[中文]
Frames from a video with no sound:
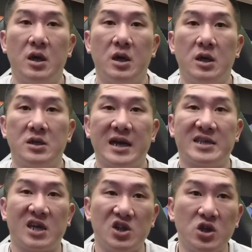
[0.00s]
在
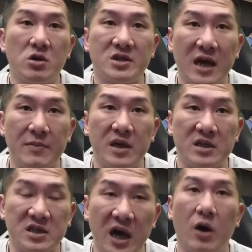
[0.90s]
成就上面
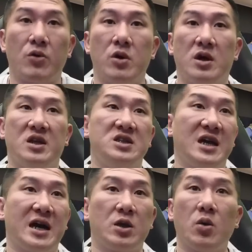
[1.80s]
超越人
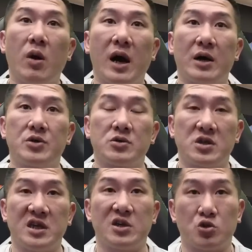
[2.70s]
家的话，就是
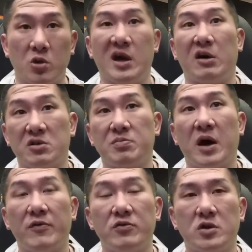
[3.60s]
一个最好的
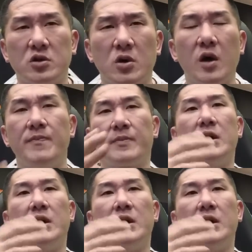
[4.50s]
报复，就是说。